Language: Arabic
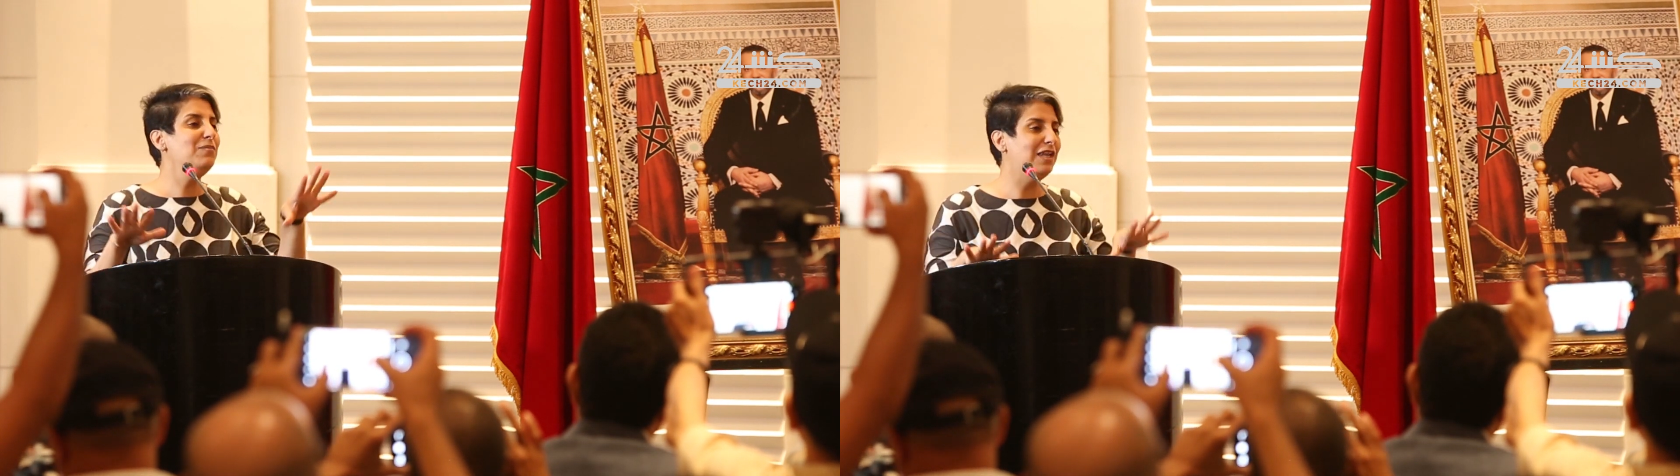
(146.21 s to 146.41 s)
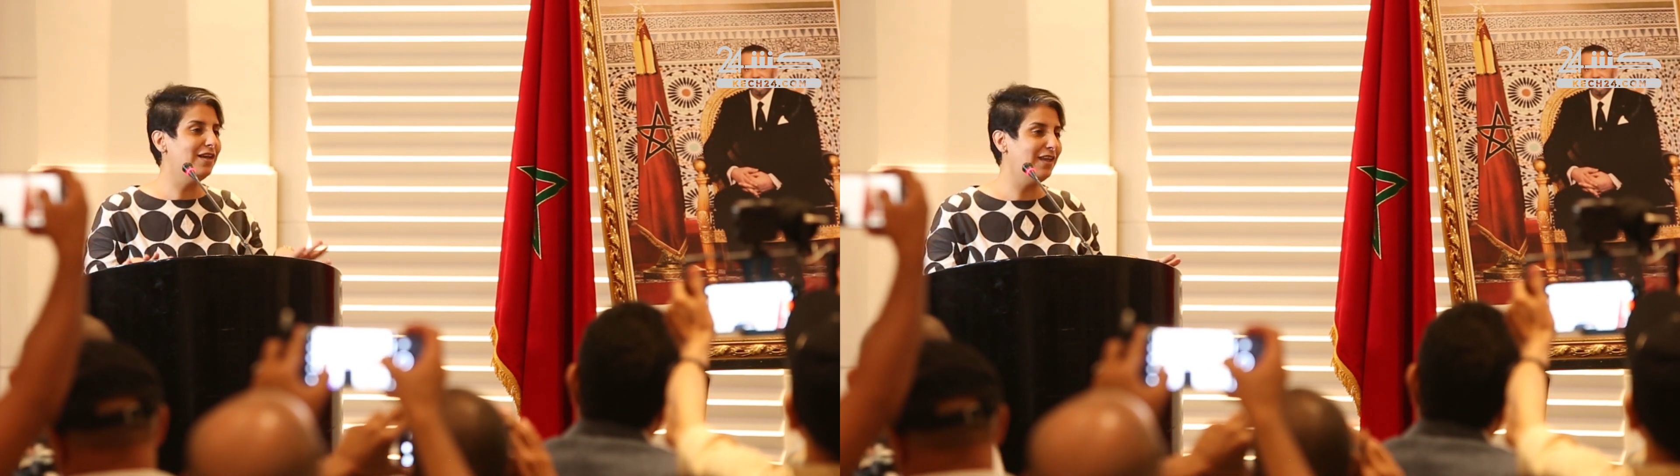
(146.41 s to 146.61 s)

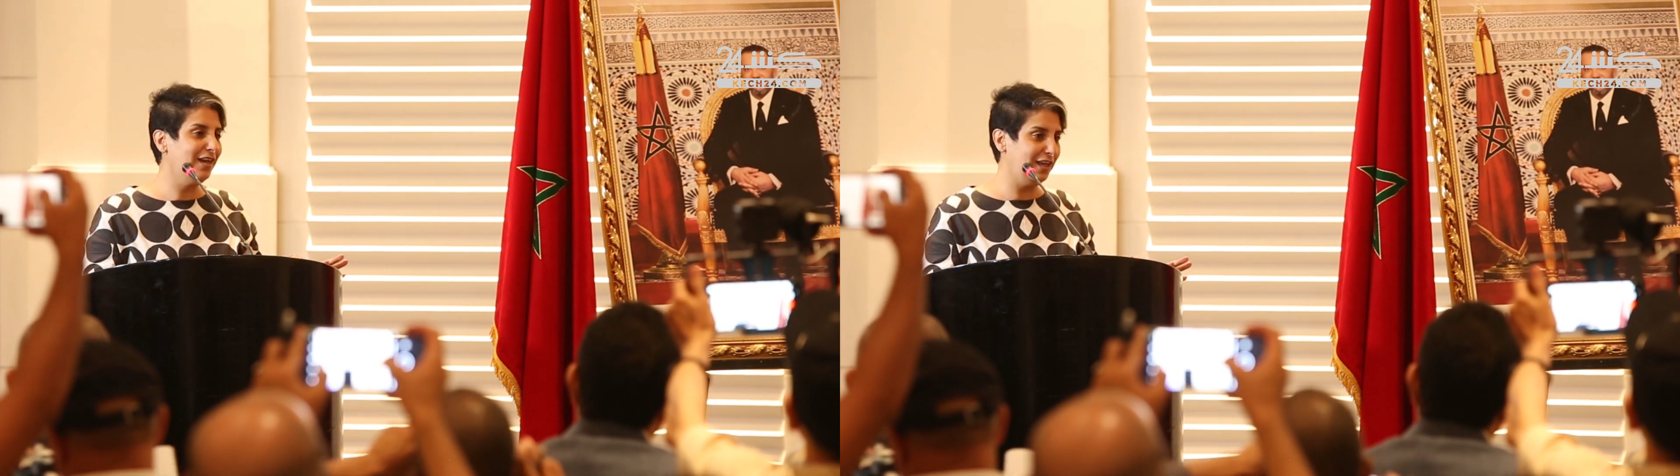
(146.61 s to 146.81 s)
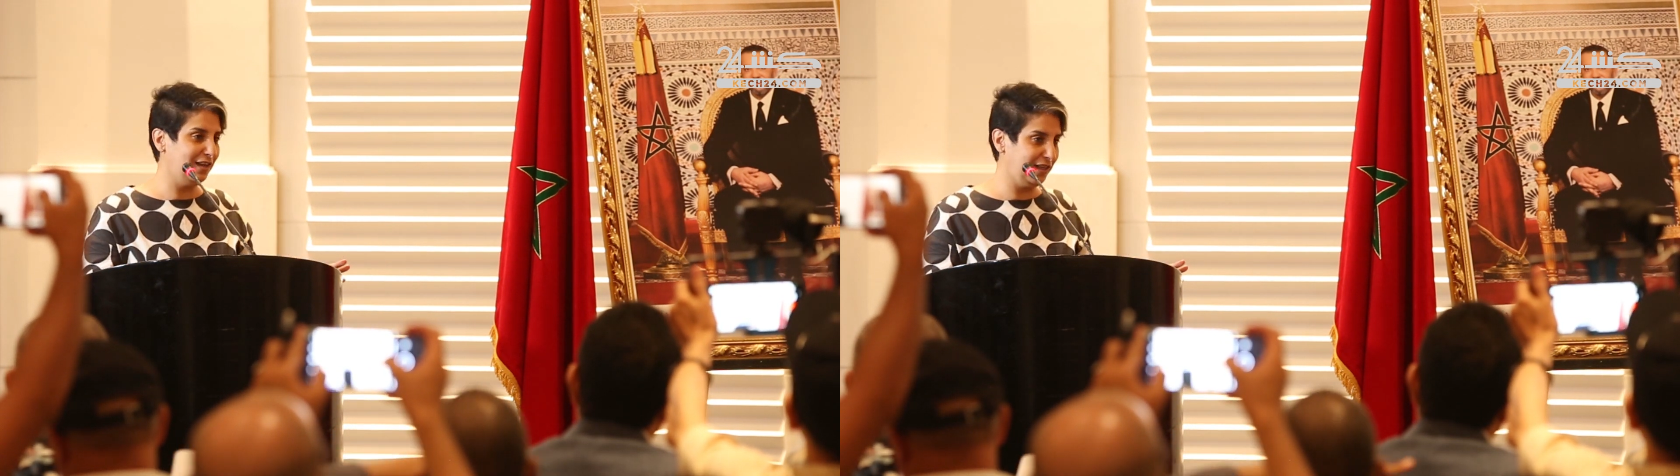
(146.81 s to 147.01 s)

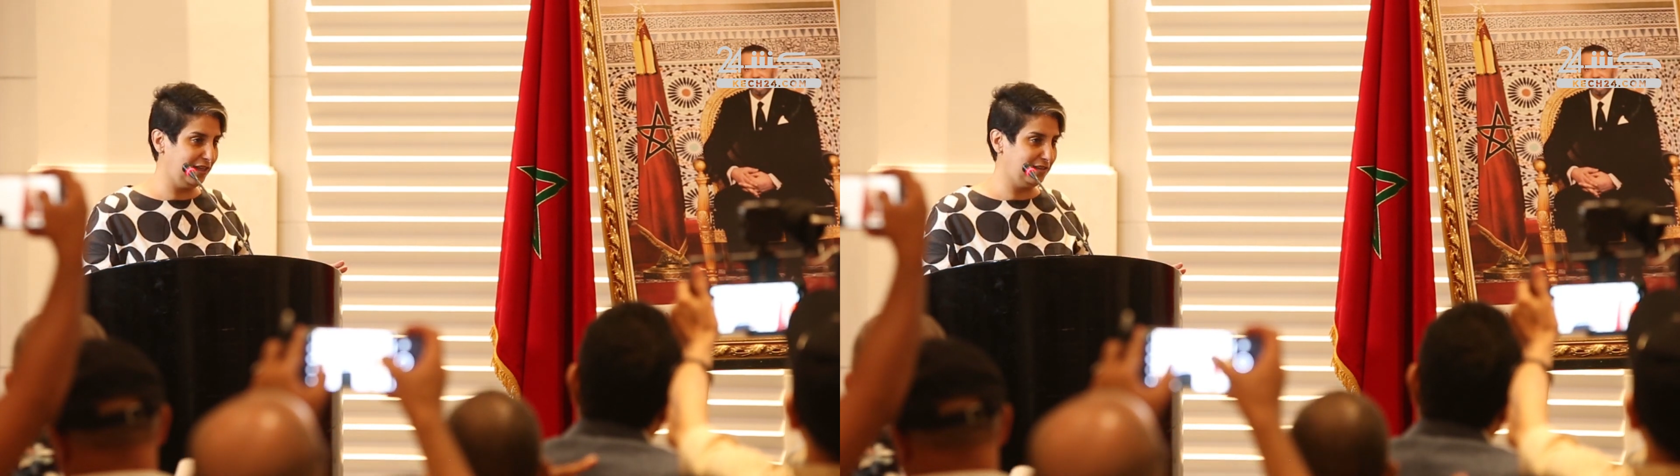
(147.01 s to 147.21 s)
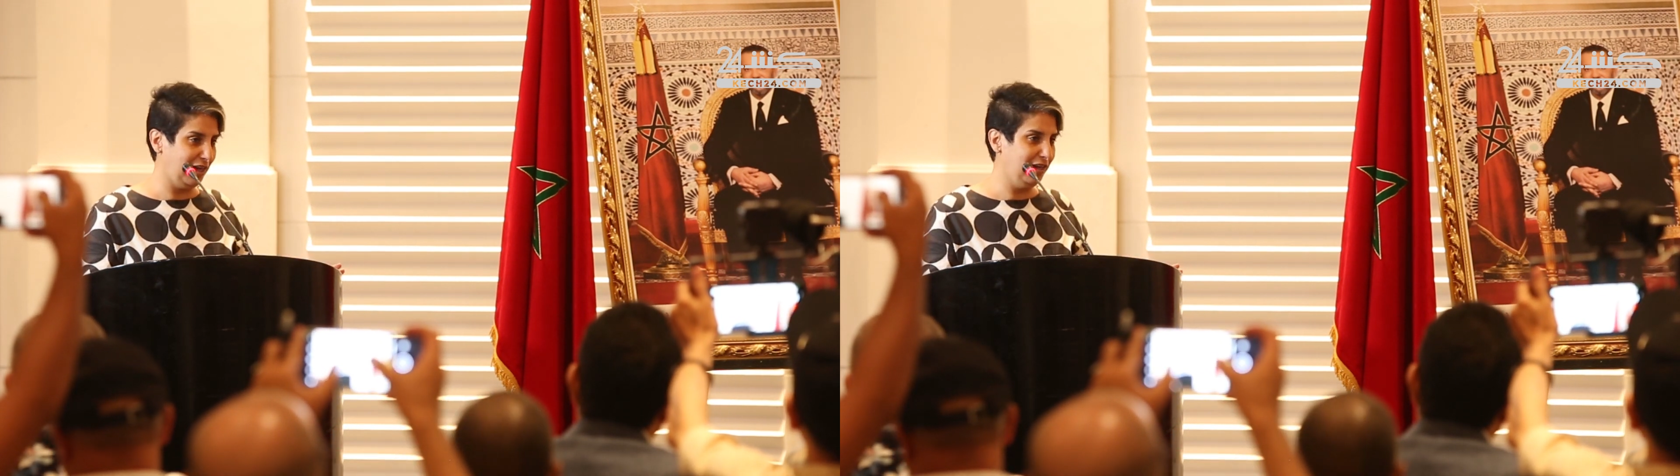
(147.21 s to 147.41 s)
وكذلك
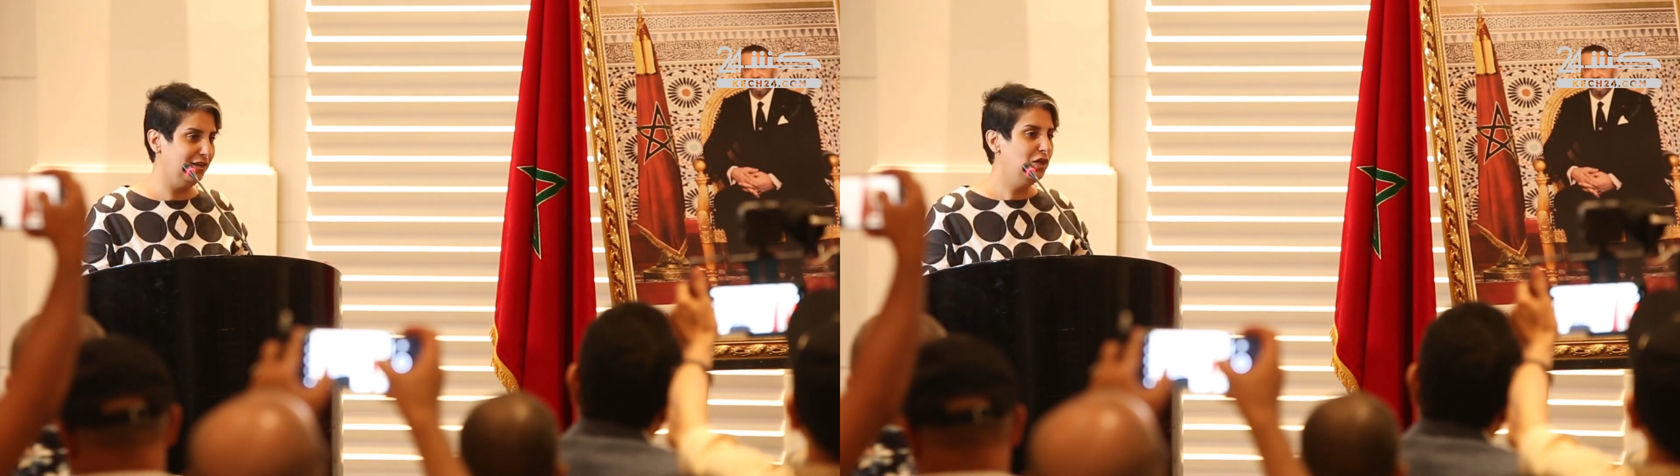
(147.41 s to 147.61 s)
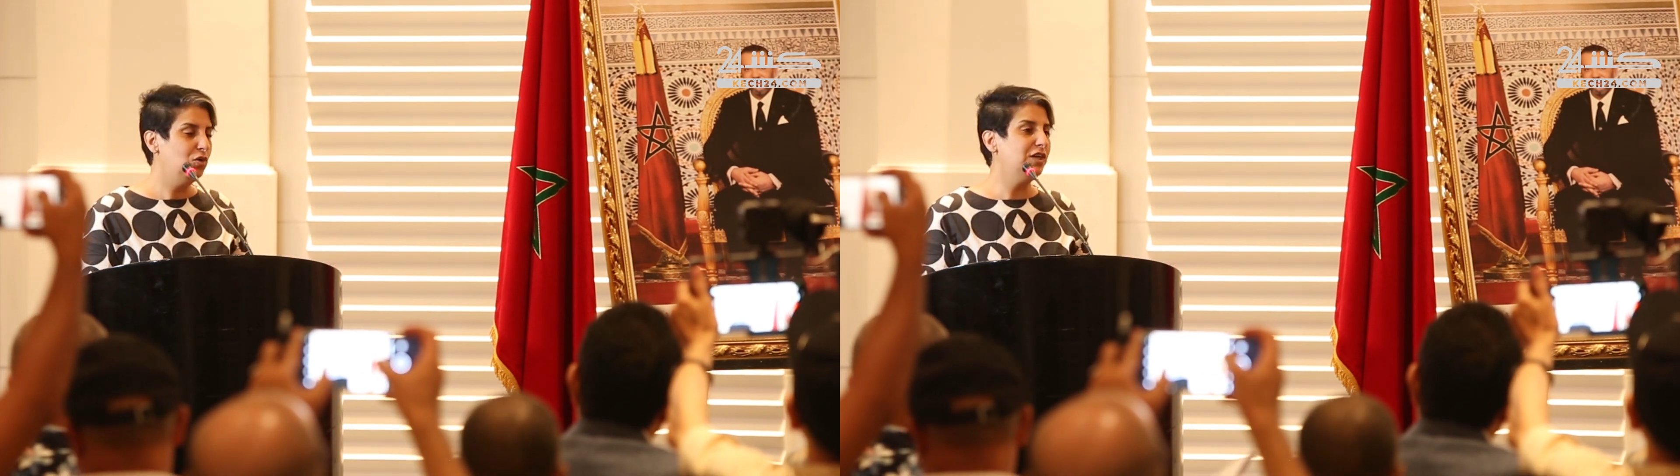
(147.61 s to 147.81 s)
من
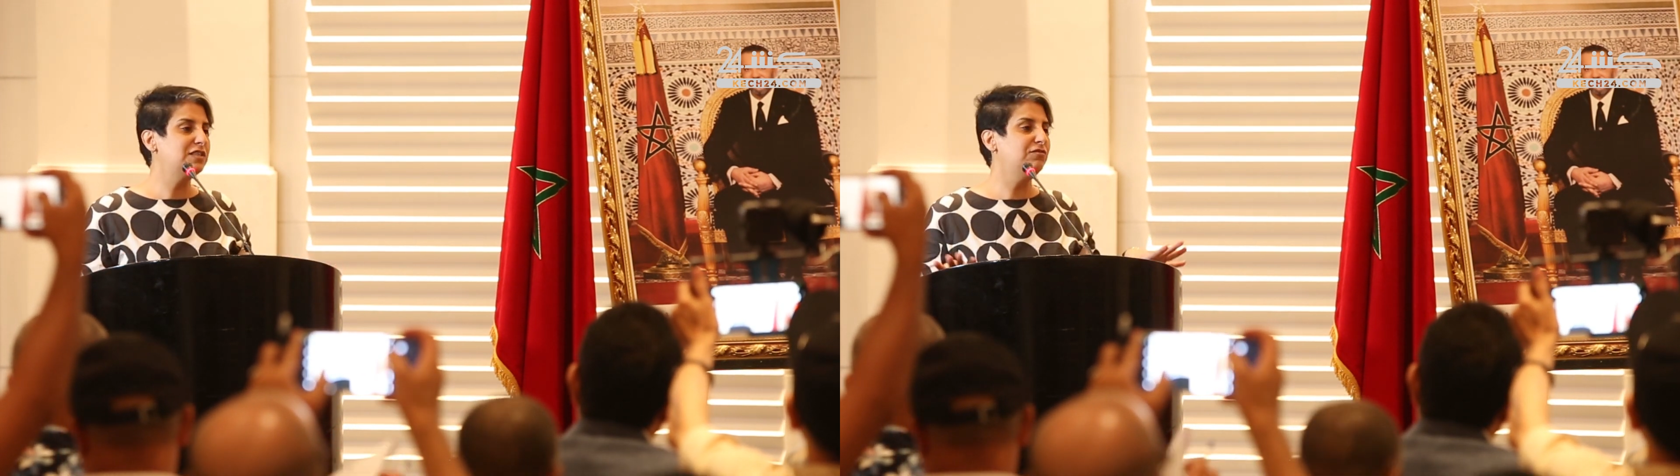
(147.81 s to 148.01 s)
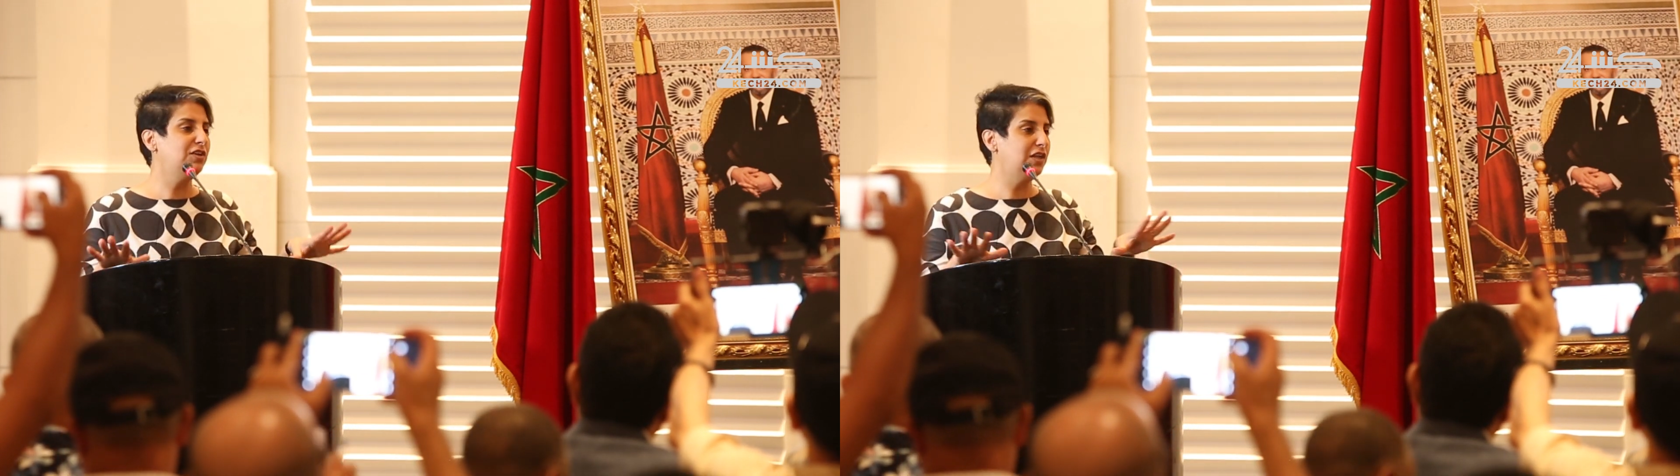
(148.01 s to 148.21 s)

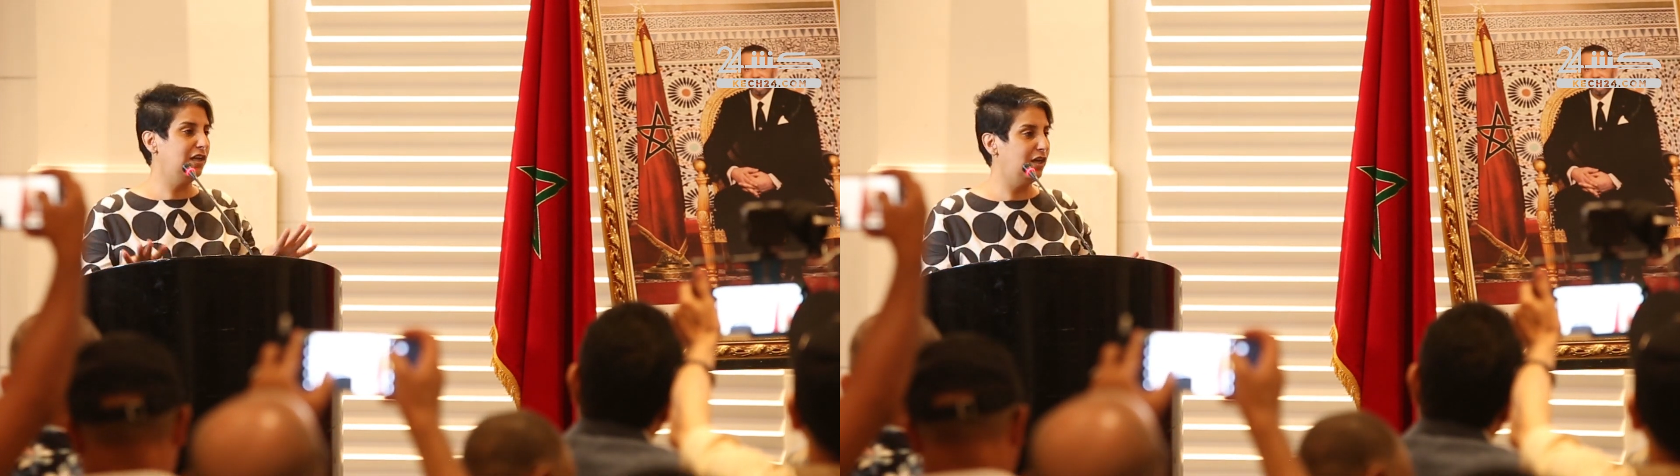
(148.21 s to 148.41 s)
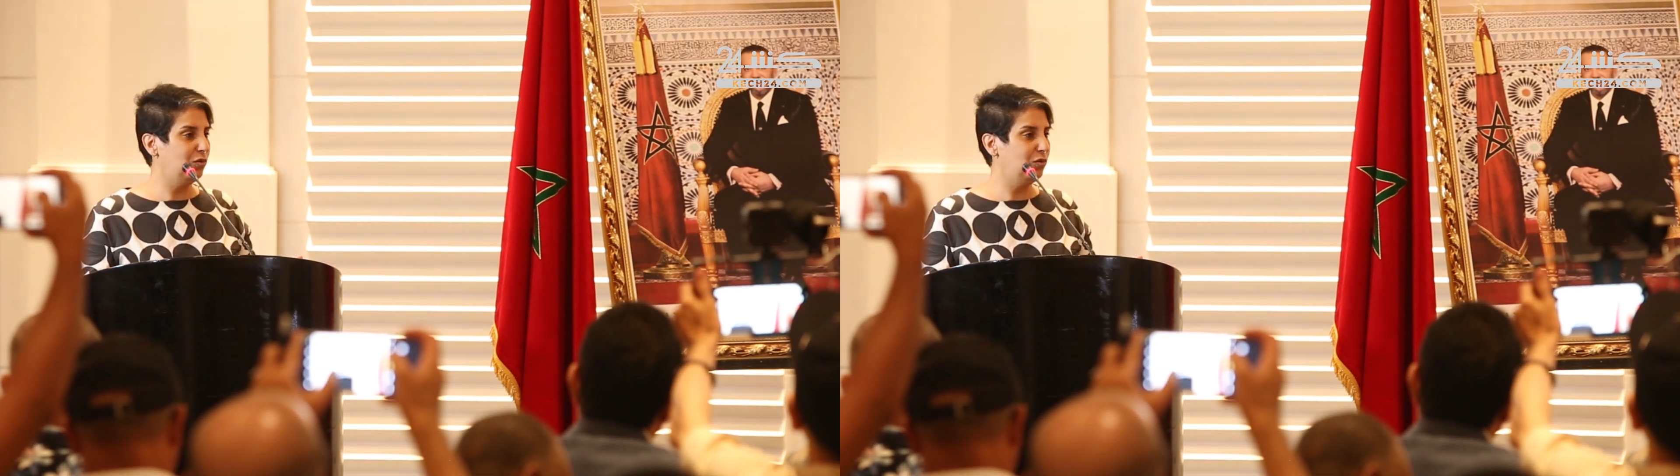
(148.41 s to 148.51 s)
خلال تنظيم